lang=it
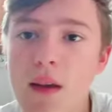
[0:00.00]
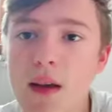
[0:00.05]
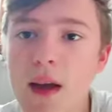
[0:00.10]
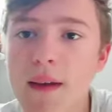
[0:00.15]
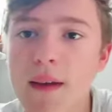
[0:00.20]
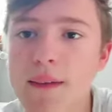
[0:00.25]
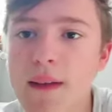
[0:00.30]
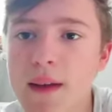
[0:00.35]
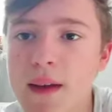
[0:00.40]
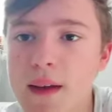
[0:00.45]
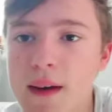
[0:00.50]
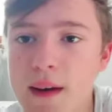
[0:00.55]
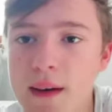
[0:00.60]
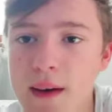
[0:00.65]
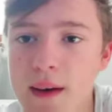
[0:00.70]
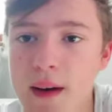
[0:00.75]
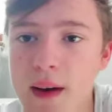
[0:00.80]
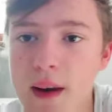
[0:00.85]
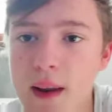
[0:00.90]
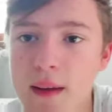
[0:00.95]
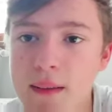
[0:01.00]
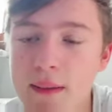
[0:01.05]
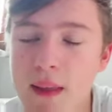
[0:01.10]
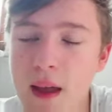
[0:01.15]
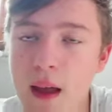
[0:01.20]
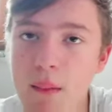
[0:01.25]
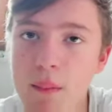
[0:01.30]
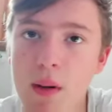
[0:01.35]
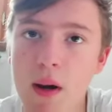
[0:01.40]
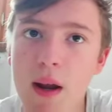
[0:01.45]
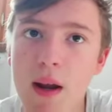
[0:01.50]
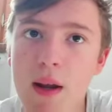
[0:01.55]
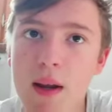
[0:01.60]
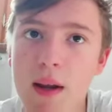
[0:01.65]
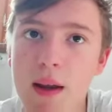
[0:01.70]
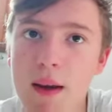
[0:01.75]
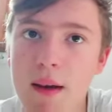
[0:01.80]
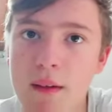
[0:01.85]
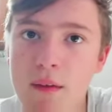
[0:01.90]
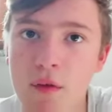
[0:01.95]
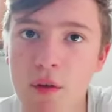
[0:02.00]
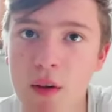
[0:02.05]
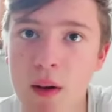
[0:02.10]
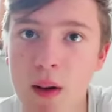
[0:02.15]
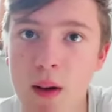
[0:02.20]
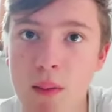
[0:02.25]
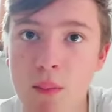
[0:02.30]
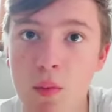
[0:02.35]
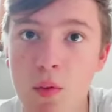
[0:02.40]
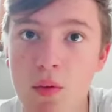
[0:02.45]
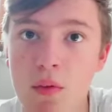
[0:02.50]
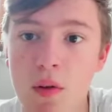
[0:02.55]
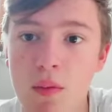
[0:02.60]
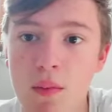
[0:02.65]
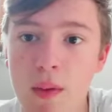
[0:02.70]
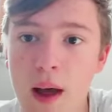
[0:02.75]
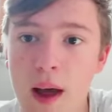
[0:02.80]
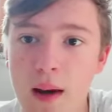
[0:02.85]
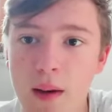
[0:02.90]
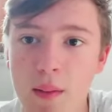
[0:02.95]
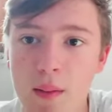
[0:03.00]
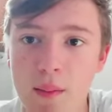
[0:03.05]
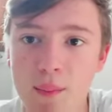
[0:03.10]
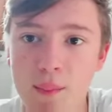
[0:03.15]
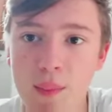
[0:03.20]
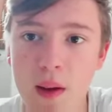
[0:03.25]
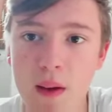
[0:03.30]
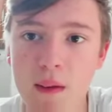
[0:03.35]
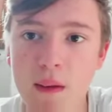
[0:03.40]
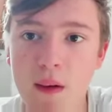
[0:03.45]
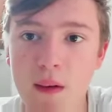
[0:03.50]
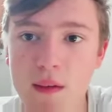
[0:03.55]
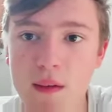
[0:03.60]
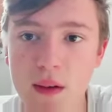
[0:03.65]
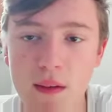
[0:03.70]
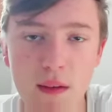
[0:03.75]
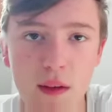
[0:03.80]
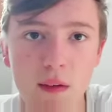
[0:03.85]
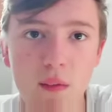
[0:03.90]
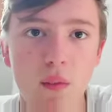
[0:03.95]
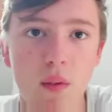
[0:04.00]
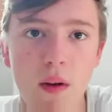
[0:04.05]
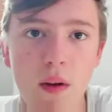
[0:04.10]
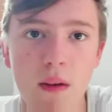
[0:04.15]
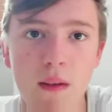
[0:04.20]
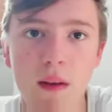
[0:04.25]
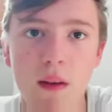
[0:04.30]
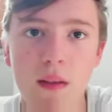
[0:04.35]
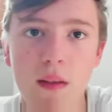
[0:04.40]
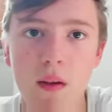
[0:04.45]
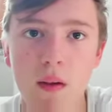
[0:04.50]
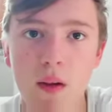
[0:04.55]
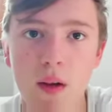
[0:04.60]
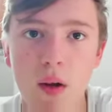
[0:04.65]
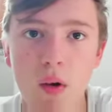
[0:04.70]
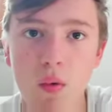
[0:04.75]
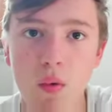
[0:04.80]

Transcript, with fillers: cadere nel tie break, giocare molto male per perderlo 7-2, l'ha detto anche